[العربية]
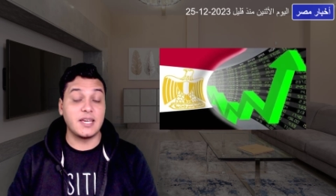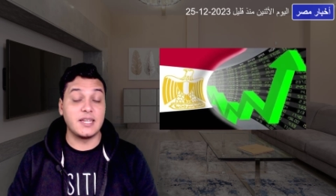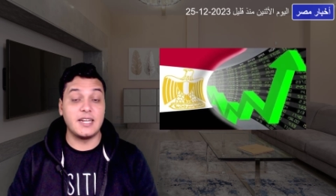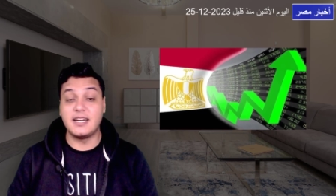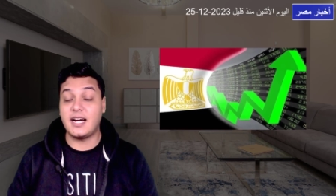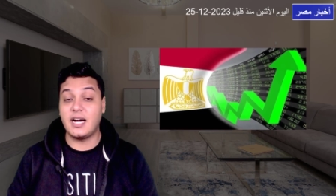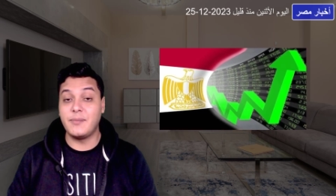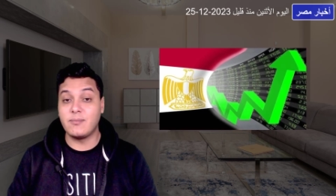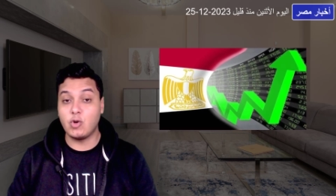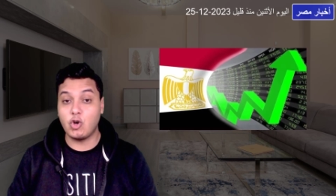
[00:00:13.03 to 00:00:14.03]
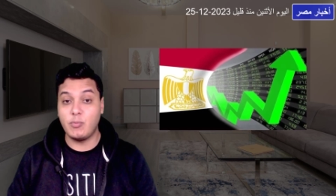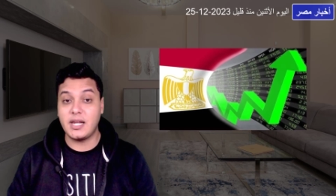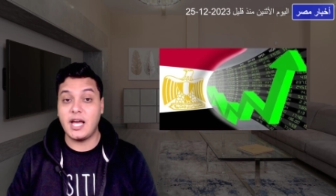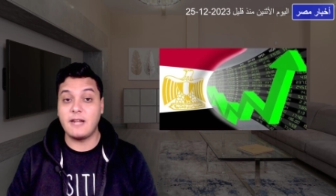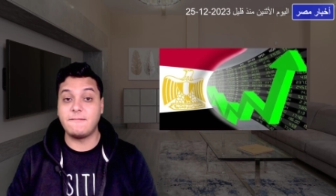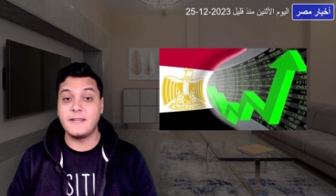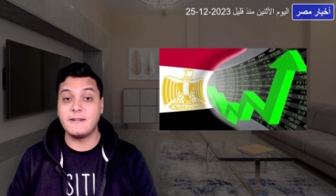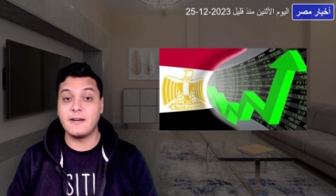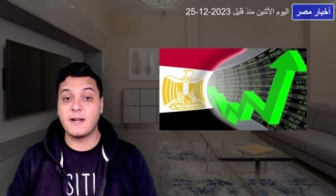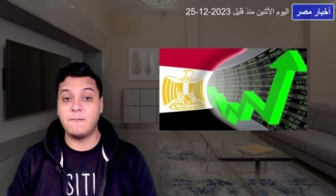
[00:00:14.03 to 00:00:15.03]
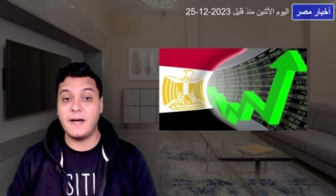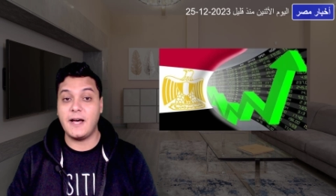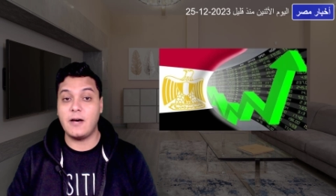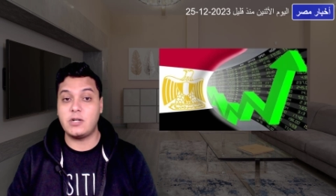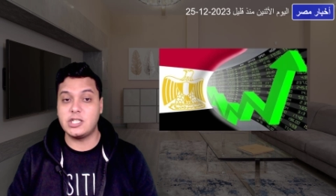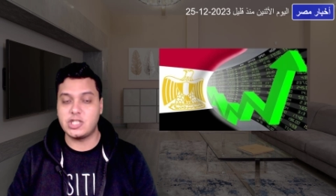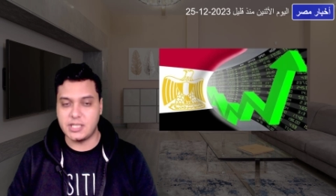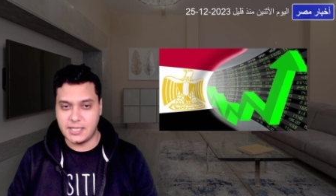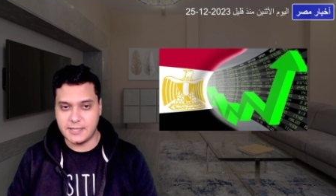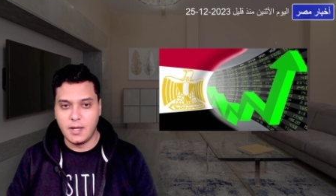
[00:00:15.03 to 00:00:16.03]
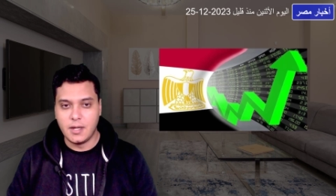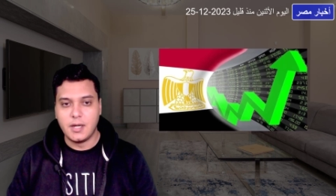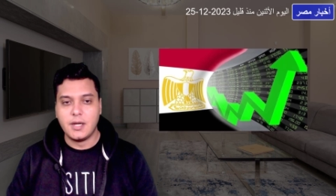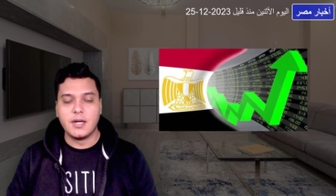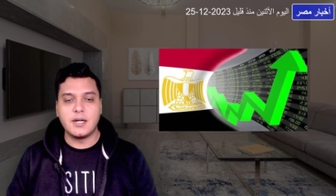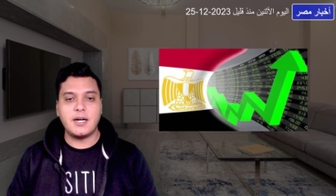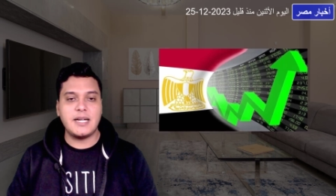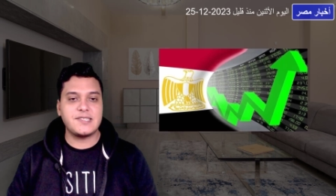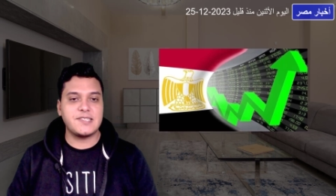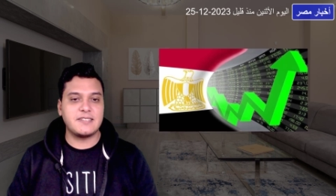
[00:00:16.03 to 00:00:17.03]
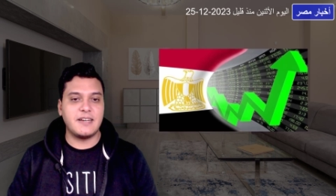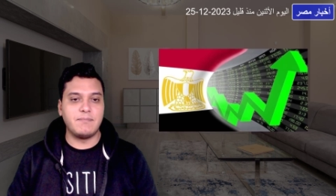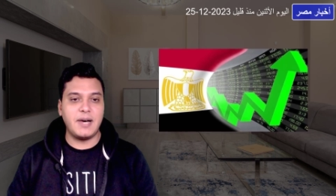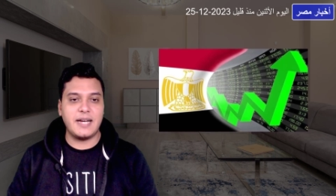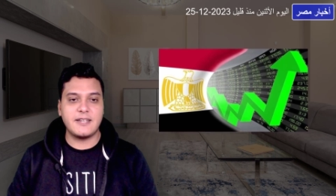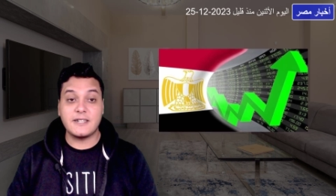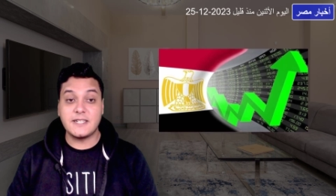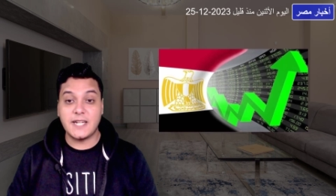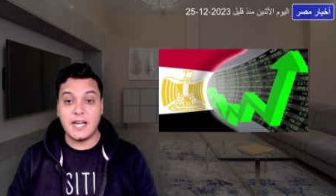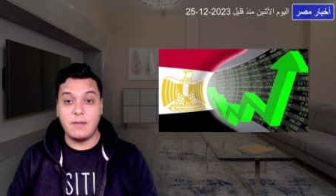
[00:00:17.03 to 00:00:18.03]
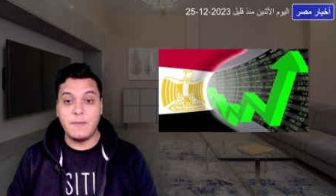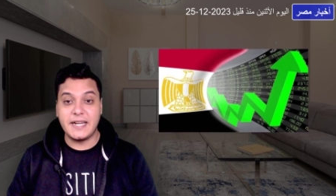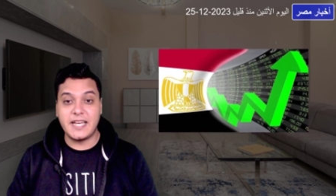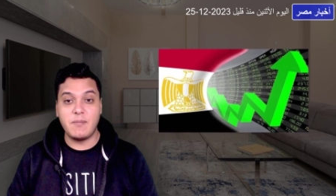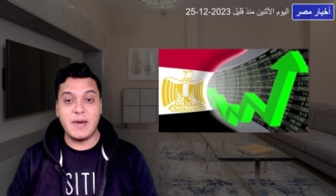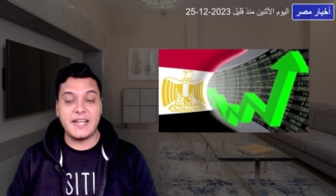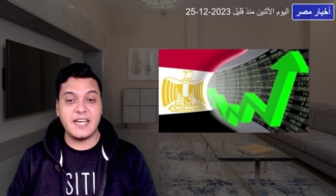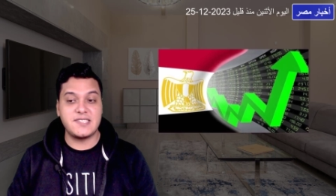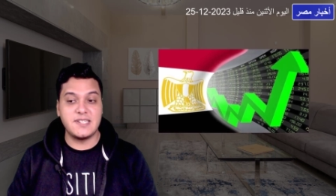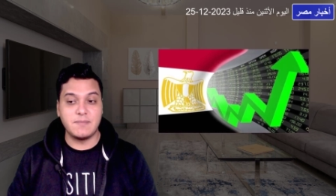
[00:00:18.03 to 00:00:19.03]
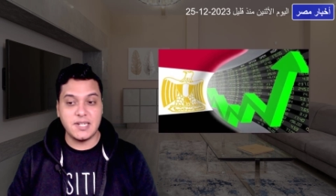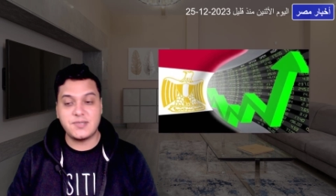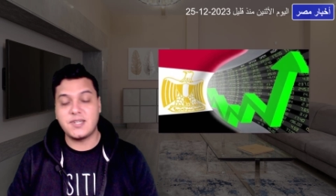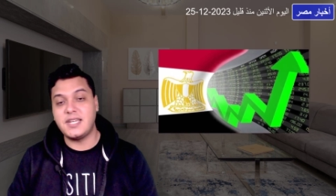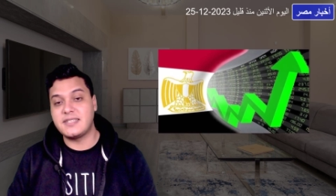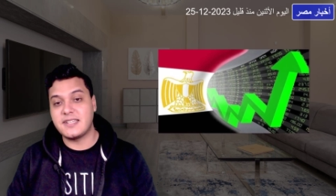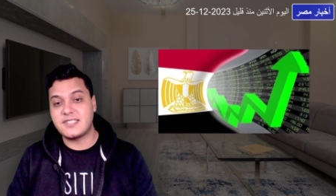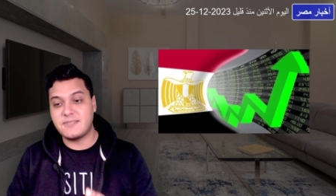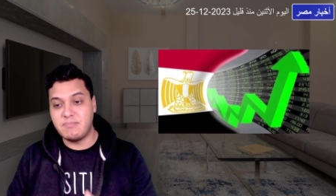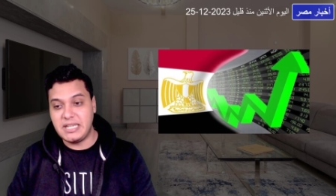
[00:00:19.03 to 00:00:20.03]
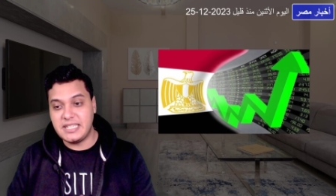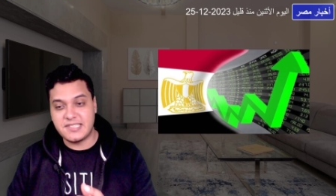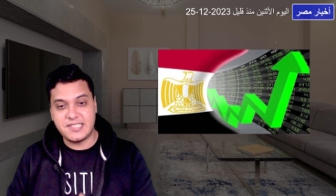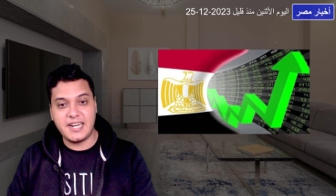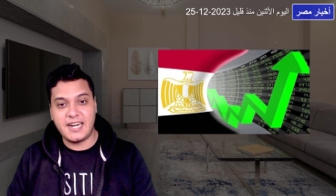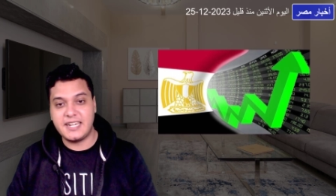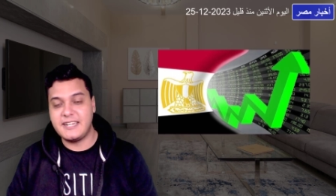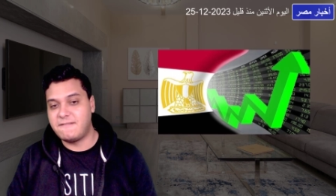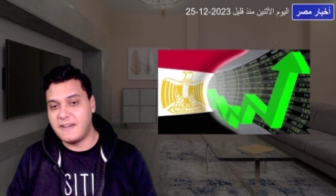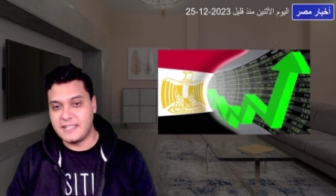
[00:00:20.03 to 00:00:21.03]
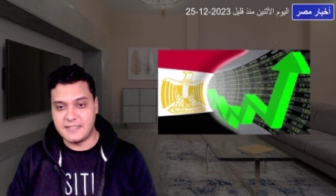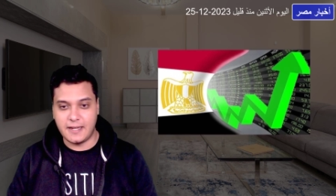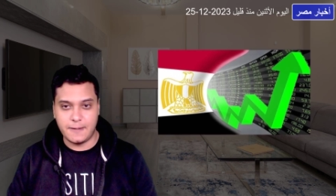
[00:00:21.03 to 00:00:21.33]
خلال العام المقبل 2024 خاصة بعد قرار البنك المركزي المصري تثبيت سعر الفايدة